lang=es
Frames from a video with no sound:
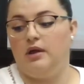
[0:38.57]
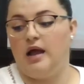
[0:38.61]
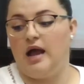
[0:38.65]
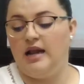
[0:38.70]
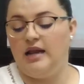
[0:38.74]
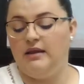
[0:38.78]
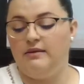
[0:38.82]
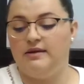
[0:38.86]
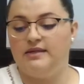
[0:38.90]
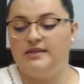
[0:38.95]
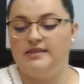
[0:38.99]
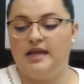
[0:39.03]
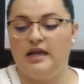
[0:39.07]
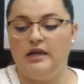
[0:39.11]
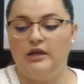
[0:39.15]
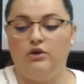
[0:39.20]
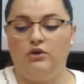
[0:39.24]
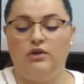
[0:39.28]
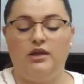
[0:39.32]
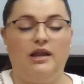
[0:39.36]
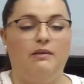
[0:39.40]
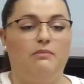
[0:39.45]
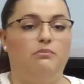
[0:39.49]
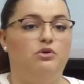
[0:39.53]

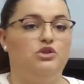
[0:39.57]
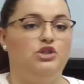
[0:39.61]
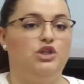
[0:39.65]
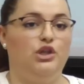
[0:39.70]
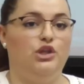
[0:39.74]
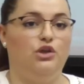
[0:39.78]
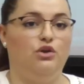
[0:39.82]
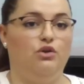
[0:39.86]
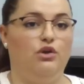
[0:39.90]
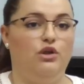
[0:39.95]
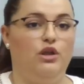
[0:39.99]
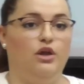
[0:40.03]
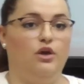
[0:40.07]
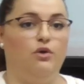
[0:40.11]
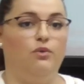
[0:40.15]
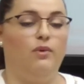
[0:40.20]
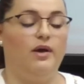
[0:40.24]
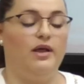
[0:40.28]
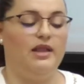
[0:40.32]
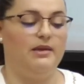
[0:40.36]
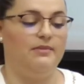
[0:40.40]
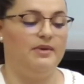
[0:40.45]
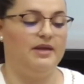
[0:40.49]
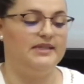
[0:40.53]
aniversario de la exposición de
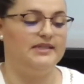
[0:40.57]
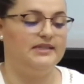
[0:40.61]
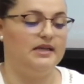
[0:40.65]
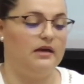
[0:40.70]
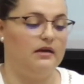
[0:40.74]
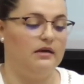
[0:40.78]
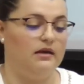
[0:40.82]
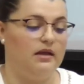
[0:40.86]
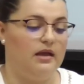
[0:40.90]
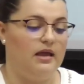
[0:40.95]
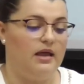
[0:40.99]
uva de mesa.